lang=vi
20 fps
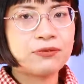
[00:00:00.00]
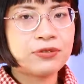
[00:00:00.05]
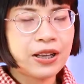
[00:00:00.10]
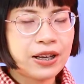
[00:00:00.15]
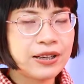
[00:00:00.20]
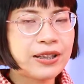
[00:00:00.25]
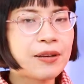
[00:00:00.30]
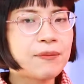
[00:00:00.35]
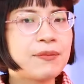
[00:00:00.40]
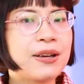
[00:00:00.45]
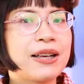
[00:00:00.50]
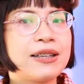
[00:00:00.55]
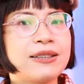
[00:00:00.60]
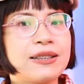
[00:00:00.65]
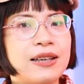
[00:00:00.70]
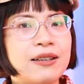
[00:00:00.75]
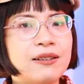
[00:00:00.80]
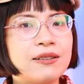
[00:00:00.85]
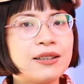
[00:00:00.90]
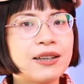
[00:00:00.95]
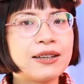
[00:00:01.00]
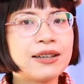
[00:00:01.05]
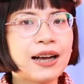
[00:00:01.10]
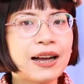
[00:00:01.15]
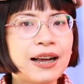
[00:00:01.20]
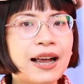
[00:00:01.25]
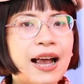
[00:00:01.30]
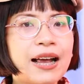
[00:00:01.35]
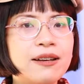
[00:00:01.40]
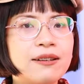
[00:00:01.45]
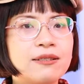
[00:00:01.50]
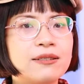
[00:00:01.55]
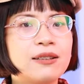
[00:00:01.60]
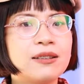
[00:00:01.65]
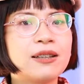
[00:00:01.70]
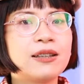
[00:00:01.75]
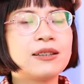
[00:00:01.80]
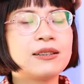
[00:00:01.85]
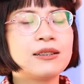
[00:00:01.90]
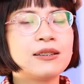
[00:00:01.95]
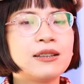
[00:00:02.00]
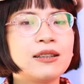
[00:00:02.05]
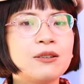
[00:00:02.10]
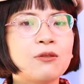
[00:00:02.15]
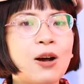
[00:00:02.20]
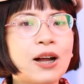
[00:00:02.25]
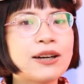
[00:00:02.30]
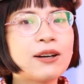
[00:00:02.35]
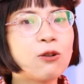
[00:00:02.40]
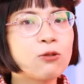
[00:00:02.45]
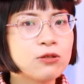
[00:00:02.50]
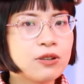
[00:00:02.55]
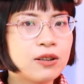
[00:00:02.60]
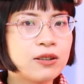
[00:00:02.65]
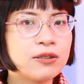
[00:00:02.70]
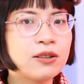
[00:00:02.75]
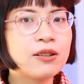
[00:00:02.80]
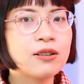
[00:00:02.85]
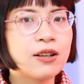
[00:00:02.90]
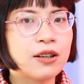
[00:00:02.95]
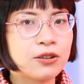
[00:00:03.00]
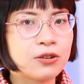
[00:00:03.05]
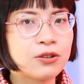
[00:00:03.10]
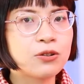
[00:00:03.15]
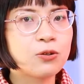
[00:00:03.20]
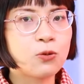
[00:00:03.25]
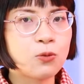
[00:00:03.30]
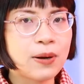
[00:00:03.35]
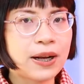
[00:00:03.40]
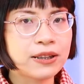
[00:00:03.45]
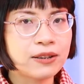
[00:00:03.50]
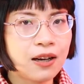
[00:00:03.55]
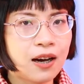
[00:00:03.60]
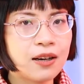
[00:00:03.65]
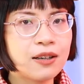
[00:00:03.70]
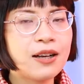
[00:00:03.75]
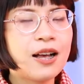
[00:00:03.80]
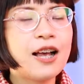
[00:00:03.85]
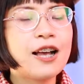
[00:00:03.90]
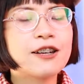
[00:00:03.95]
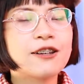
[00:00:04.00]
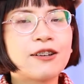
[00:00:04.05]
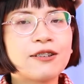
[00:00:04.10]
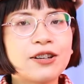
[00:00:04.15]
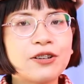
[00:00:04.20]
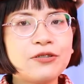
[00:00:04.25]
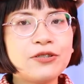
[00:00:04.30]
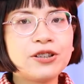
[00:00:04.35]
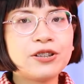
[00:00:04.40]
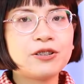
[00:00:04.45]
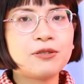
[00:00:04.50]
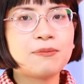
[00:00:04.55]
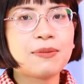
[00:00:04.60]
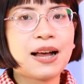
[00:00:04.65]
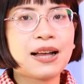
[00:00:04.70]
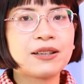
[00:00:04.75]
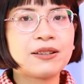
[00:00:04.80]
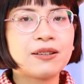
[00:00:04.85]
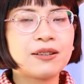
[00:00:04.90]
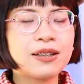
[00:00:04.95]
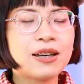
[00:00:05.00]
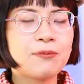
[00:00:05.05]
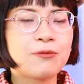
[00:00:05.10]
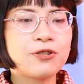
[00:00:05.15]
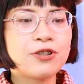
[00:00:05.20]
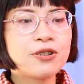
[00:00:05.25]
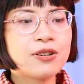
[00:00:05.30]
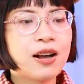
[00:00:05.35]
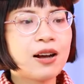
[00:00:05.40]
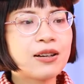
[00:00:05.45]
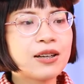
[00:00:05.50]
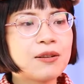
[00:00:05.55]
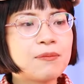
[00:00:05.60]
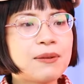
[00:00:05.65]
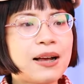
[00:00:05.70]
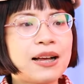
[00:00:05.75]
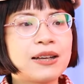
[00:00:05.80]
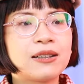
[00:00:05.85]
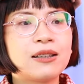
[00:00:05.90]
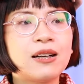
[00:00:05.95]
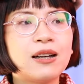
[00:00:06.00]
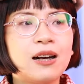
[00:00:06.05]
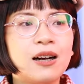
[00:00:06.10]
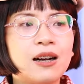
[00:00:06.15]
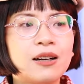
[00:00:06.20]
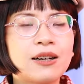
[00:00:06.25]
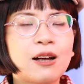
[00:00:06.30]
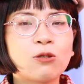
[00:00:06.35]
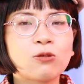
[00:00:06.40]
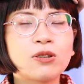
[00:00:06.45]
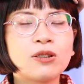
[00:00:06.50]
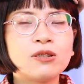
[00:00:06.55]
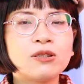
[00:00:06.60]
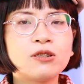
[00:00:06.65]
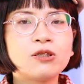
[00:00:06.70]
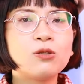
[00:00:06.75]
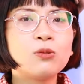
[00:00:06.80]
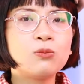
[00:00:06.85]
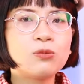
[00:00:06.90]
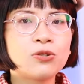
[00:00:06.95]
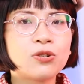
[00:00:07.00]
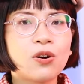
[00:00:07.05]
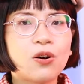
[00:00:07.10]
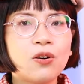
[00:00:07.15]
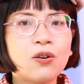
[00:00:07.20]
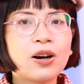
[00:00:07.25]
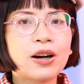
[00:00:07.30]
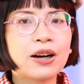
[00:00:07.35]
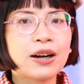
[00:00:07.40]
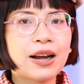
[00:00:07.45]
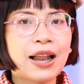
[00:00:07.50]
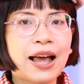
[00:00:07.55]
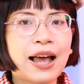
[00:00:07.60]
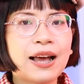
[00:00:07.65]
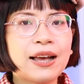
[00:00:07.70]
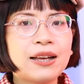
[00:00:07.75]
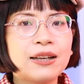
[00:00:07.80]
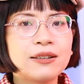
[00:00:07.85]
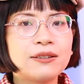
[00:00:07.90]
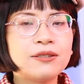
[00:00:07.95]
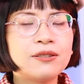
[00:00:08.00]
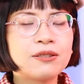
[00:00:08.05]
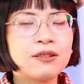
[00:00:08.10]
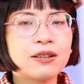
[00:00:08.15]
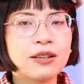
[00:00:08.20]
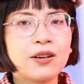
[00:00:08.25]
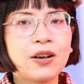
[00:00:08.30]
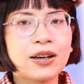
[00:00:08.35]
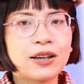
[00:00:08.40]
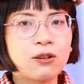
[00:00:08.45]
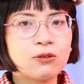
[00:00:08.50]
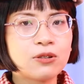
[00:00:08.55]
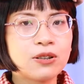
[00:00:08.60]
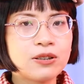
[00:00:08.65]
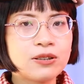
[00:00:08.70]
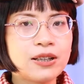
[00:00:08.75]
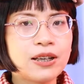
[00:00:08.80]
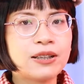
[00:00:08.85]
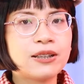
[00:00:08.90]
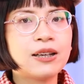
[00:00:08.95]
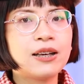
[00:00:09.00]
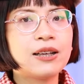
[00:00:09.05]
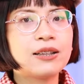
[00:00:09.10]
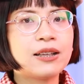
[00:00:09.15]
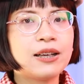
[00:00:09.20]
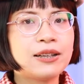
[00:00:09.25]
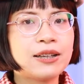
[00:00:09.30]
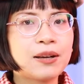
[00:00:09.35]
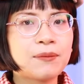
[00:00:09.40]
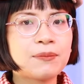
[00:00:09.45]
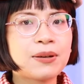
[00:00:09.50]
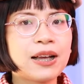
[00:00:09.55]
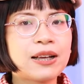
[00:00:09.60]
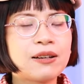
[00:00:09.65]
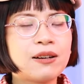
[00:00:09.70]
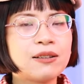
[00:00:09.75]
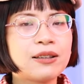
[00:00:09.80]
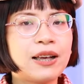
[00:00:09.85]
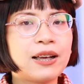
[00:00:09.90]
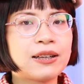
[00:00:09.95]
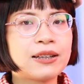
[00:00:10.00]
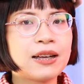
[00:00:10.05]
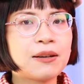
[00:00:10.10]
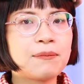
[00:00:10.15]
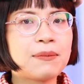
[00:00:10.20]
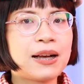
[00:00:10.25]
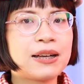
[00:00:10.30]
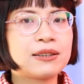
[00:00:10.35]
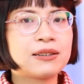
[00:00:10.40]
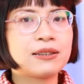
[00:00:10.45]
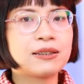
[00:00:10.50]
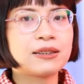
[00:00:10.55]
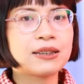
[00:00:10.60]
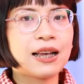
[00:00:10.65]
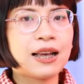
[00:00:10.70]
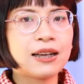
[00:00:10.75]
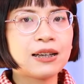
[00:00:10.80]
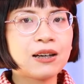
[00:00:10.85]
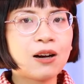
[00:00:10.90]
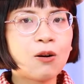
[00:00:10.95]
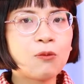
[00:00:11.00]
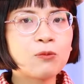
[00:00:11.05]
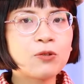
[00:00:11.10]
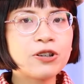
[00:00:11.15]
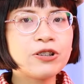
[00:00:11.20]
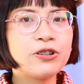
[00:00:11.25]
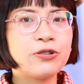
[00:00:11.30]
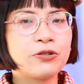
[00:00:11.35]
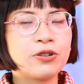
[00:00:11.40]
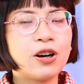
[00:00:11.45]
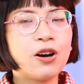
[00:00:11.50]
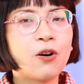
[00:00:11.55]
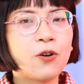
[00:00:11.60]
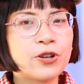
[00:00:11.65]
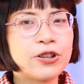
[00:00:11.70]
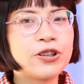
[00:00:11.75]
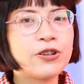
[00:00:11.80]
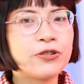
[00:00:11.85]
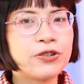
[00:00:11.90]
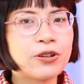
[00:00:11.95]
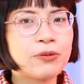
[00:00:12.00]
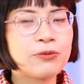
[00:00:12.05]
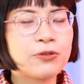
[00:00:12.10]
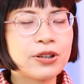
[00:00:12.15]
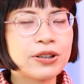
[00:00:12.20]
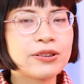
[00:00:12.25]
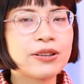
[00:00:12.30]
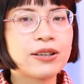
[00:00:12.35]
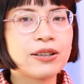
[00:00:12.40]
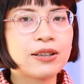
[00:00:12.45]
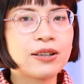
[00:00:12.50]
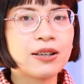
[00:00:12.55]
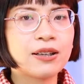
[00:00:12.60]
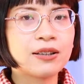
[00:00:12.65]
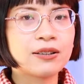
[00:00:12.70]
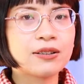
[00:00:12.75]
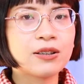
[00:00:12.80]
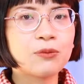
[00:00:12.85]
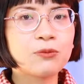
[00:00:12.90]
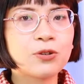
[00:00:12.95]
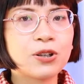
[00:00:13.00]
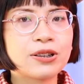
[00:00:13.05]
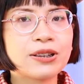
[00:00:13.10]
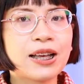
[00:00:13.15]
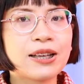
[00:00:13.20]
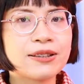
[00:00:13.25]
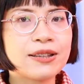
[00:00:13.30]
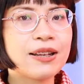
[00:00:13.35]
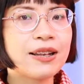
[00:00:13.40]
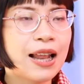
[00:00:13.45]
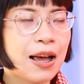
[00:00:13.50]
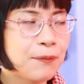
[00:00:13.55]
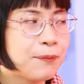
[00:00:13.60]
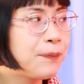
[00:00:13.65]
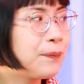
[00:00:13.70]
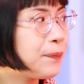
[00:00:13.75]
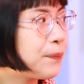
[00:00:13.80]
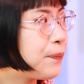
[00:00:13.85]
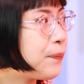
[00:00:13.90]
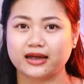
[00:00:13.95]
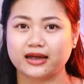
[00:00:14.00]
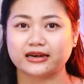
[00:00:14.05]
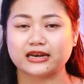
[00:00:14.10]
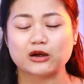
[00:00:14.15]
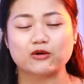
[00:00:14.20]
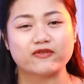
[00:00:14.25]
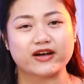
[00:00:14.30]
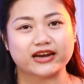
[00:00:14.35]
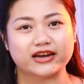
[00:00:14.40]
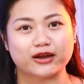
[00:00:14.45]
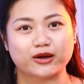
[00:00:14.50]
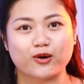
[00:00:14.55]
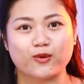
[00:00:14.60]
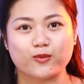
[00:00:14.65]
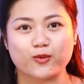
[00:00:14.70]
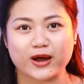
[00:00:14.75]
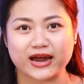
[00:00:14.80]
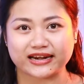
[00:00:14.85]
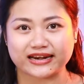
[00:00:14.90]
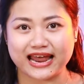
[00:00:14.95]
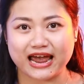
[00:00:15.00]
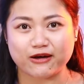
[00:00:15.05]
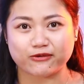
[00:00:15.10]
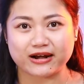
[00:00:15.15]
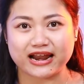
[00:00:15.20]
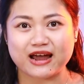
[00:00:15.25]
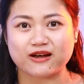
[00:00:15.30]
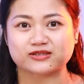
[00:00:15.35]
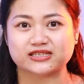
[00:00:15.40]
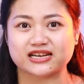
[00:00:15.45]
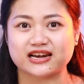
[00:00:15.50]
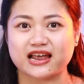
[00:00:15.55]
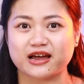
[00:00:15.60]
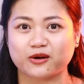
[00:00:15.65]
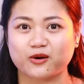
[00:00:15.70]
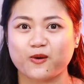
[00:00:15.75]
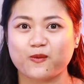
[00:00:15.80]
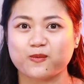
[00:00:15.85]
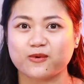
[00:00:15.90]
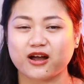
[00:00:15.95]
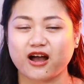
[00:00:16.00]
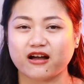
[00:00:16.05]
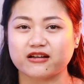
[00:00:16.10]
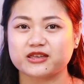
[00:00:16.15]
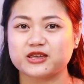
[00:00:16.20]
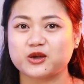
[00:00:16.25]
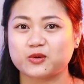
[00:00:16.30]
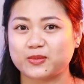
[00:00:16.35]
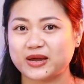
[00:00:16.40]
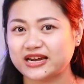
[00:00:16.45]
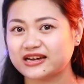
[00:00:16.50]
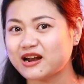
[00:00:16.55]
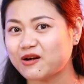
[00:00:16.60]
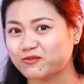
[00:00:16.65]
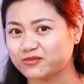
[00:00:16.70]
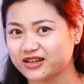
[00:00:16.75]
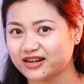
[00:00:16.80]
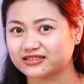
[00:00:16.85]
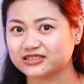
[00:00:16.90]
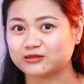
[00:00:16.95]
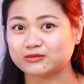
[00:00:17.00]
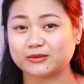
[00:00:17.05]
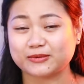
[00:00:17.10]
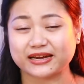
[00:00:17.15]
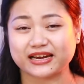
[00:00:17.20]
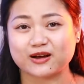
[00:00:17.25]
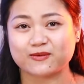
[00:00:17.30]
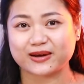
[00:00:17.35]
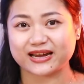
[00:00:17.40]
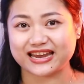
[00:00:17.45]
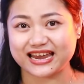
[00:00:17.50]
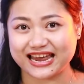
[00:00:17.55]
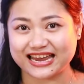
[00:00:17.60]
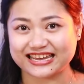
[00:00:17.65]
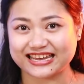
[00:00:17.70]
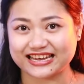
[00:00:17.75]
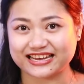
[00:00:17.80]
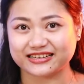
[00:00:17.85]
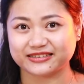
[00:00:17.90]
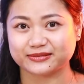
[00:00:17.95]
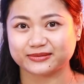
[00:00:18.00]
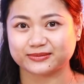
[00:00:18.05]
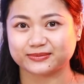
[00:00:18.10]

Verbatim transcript: thì năm nay sẽ có thể gặt hái được những cái cái khoản đầu tư nhất định của bản thân còn nếu như mà những năm trước đó các bạn uh, đầu tư chưa đúng chỗ hoặc là chưa có kế hoạch đầu tư gì thì năm nay có thể các bạn sẽ không có nhiều cơ hội nhiều trong chuyện tiền uh, trong chuyện tài chính lắm nếu vậy thì cung hoàng đạo nào sẽ là cung có nhiều biến động nhất trong năm 2022 nhỉ?